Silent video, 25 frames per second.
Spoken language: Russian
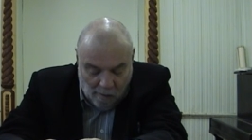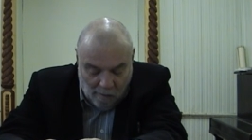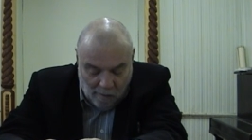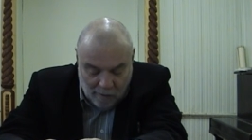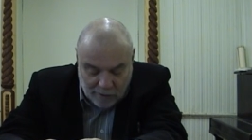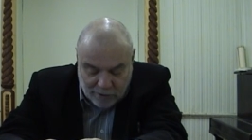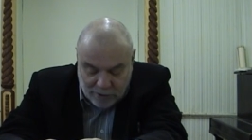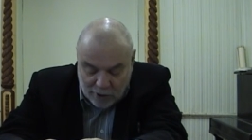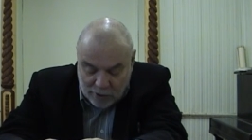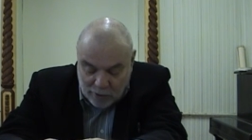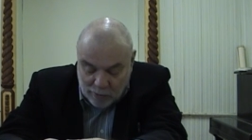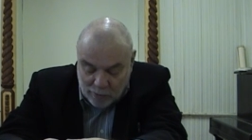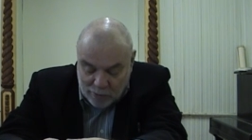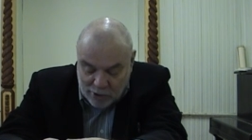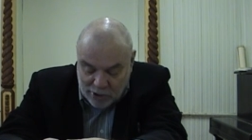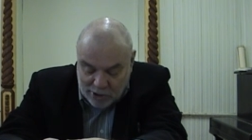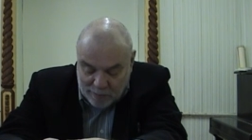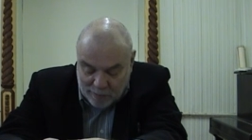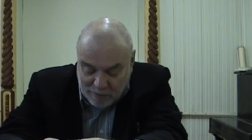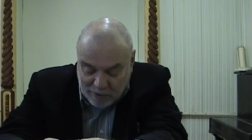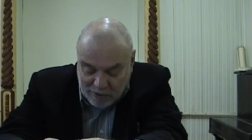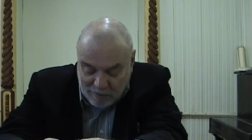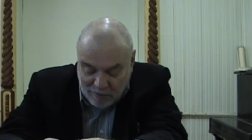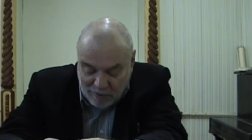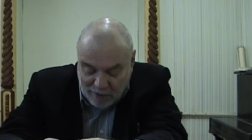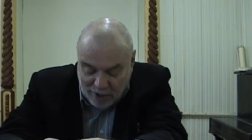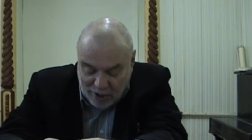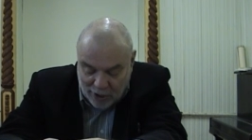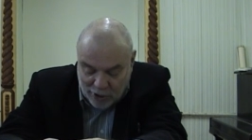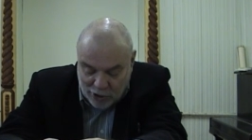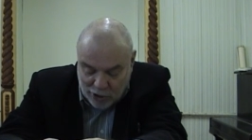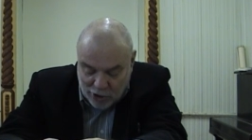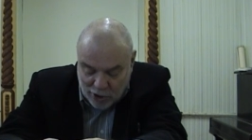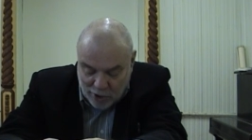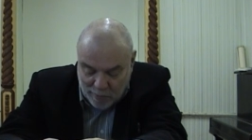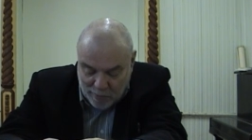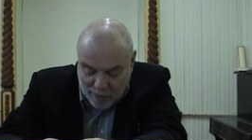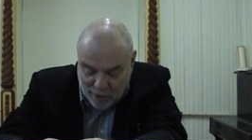столкнулся с
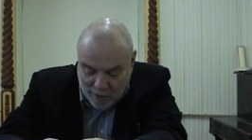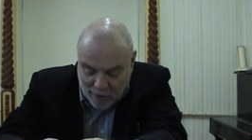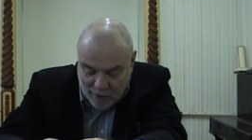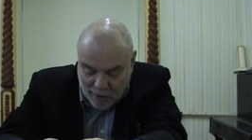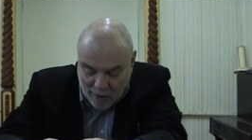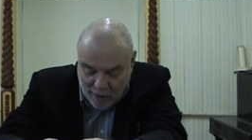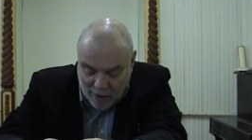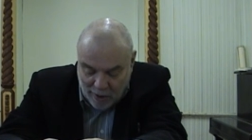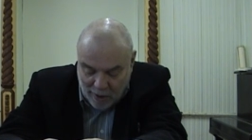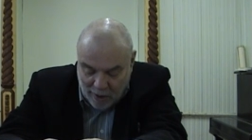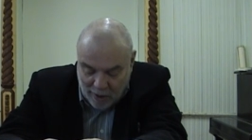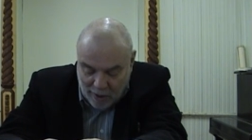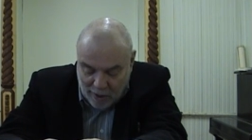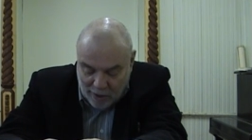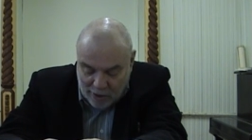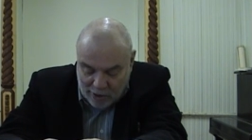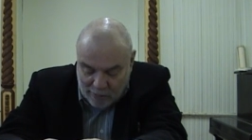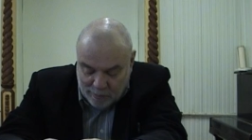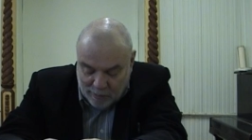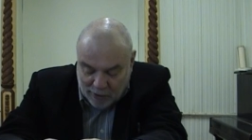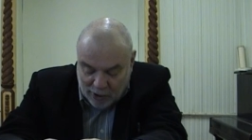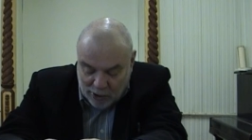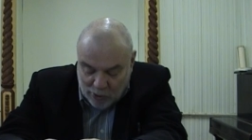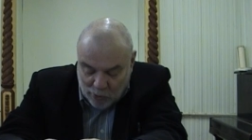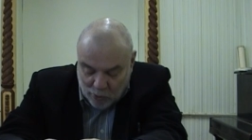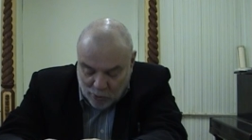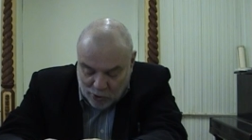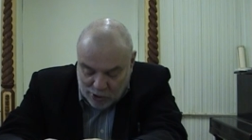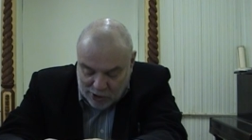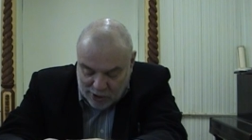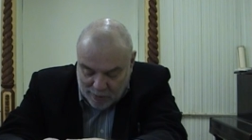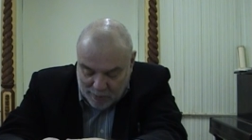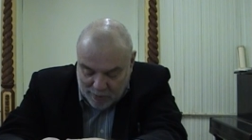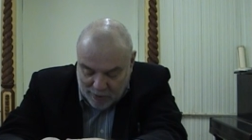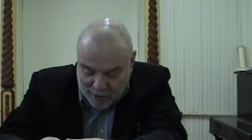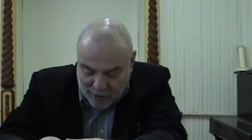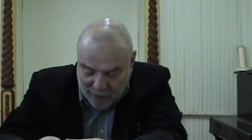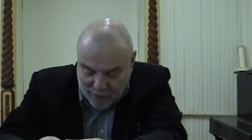противоречиями, с
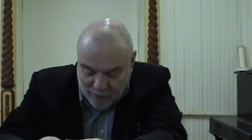парадоксами.